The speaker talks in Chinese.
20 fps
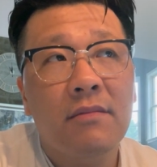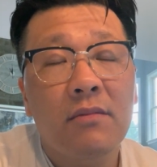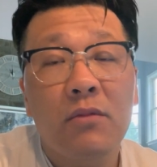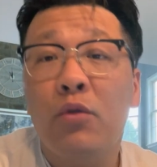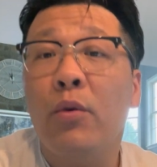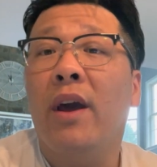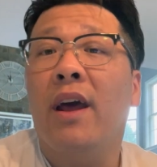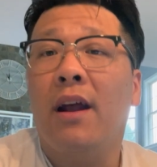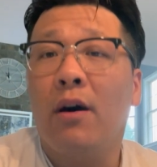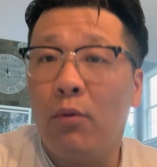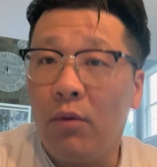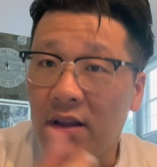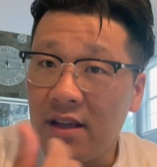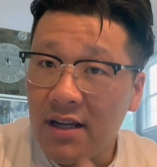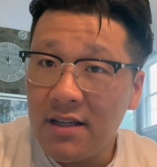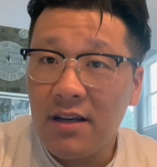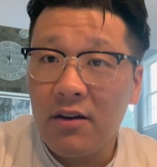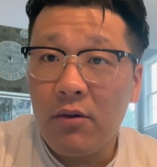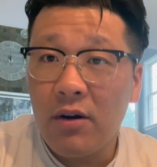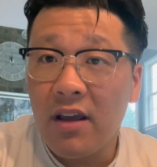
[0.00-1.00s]
对了，我
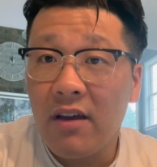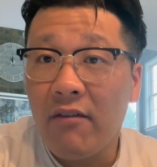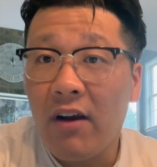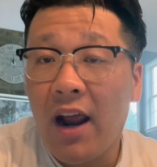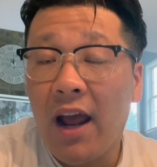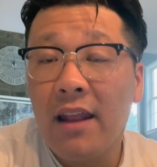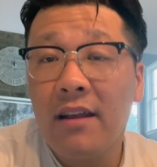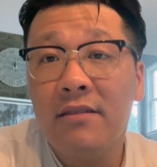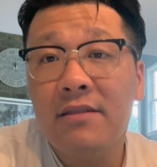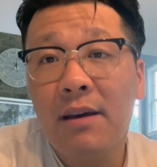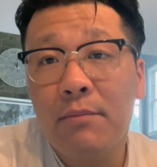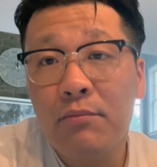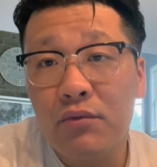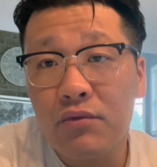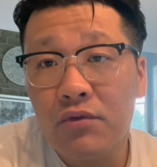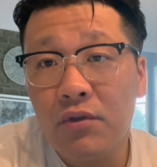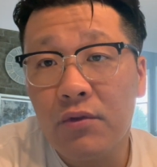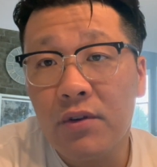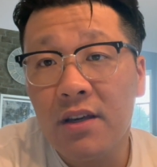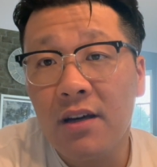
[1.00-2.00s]
在这块地方还要再补
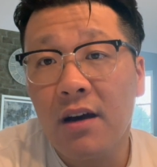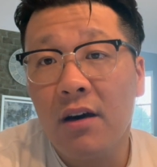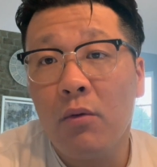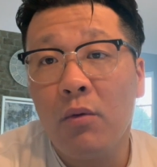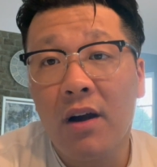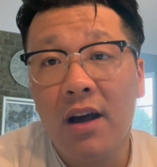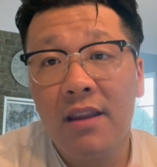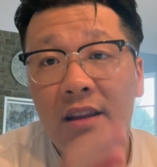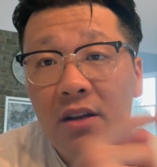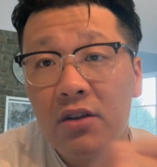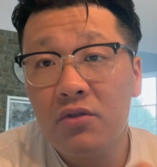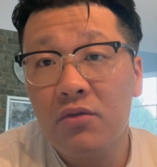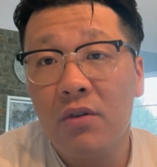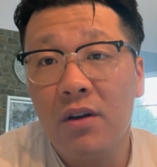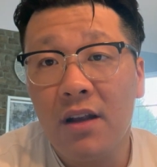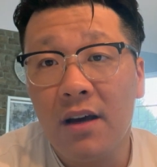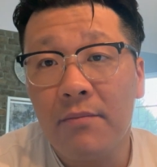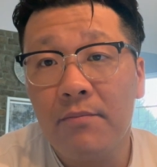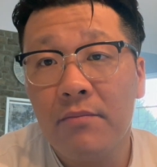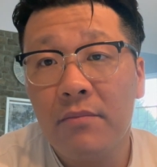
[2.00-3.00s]
充一个，我刚才说
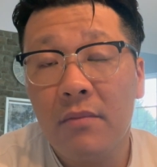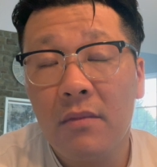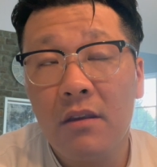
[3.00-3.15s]
了，